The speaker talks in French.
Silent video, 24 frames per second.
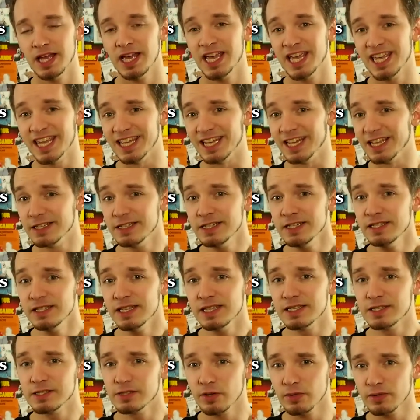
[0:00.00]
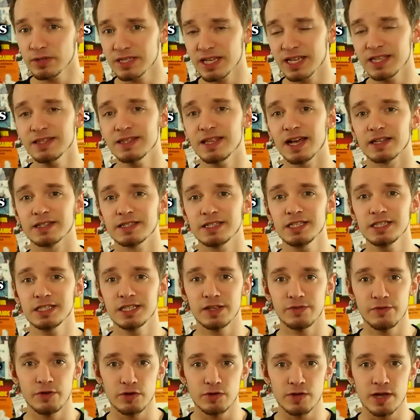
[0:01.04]
Il existe des centaines d'articles
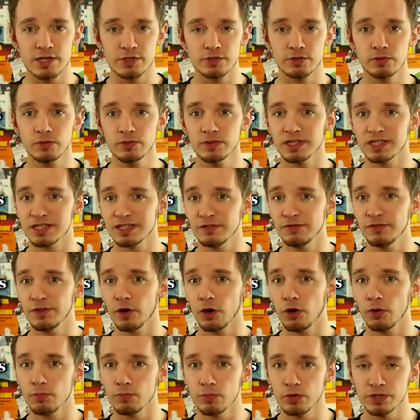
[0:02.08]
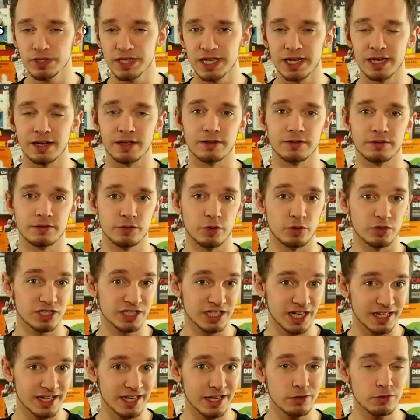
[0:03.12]
d'évaluation des différents modèles, dans
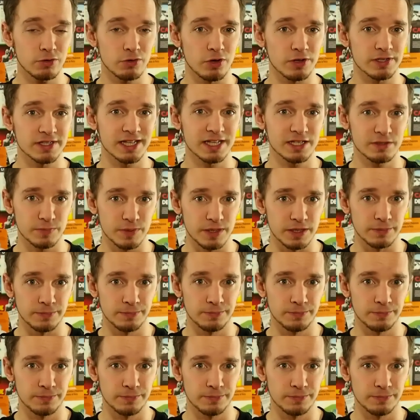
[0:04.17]
chacun de leurs aspects.